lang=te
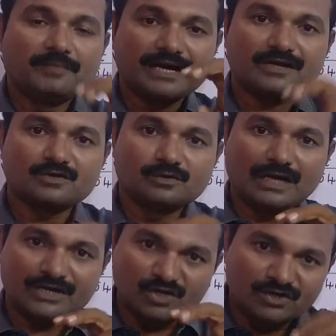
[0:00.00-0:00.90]
మనకు
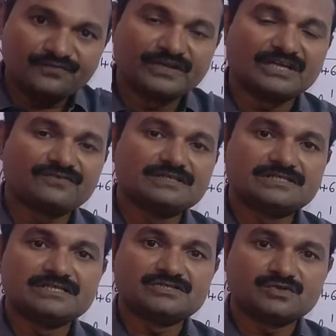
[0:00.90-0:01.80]
అన్నోన్
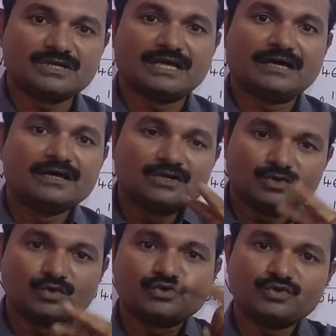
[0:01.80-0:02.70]
ఫ్రీక్వెన్సీస్ ఉన్న
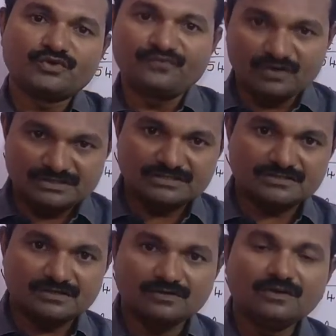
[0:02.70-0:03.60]
టూ ట్యూనింగ్ ఫోక్స్
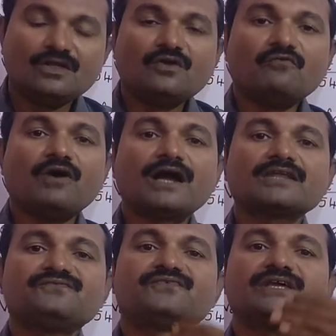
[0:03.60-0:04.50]
ఇస్తాడు
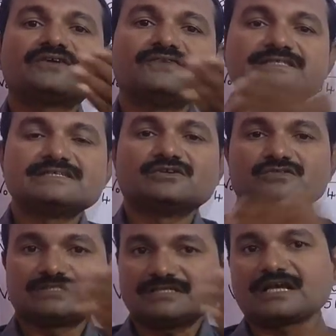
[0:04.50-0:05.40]
వాటి ఫ్రీక్వెన్సీని
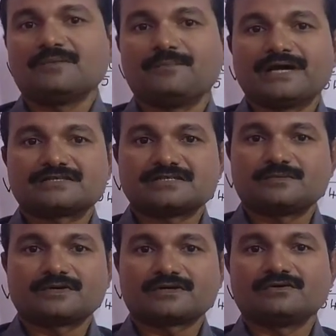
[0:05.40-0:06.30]
వచ్చేసి కంపేర్
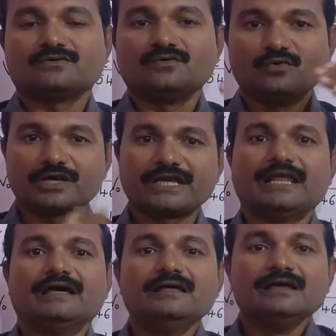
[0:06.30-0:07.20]
చేయమంటాడు
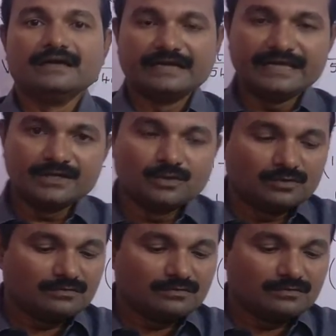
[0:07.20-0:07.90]
ఓకేనా నేను